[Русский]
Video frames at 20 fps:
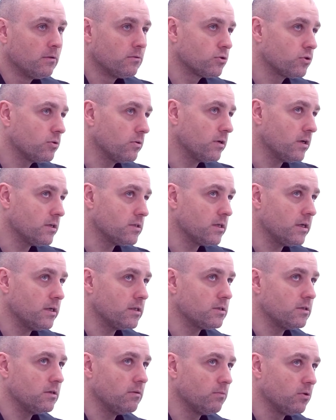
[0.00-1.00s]
Ну, что
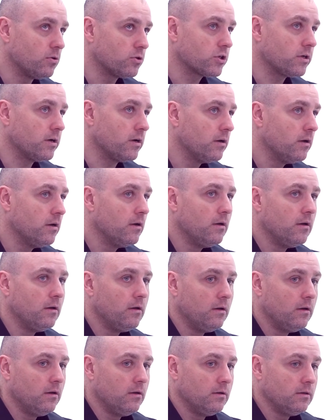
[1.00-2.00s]
касается немножко
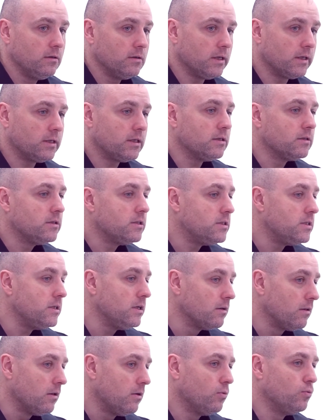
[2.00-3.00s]
таких
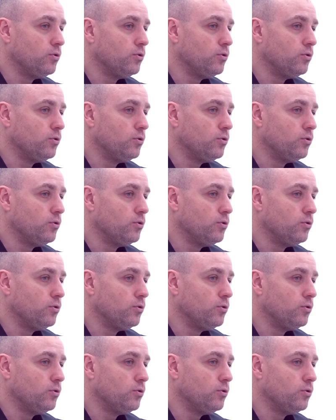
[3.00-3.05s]
сил,